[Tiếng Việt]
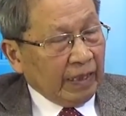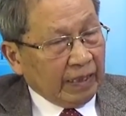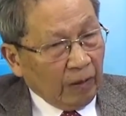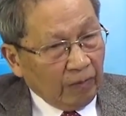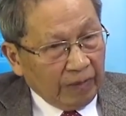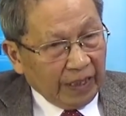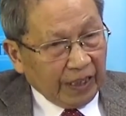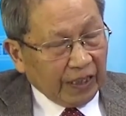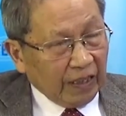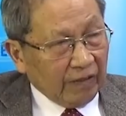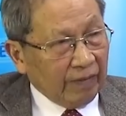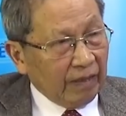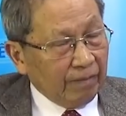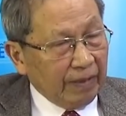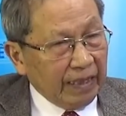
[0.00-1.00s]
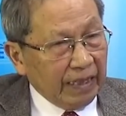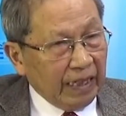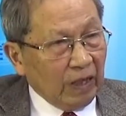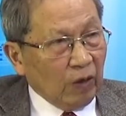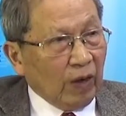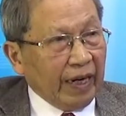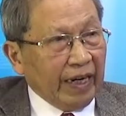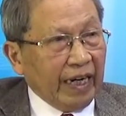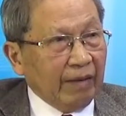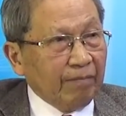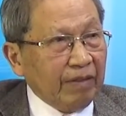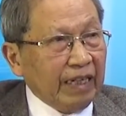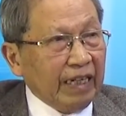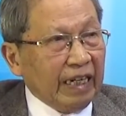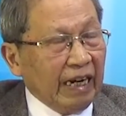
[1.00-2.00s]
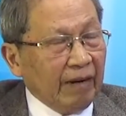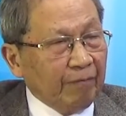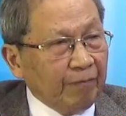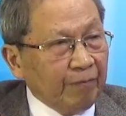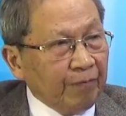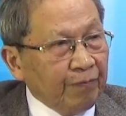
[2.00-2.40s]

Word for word: Trong lịch sử văn minh nhân loại năm nghìn năm,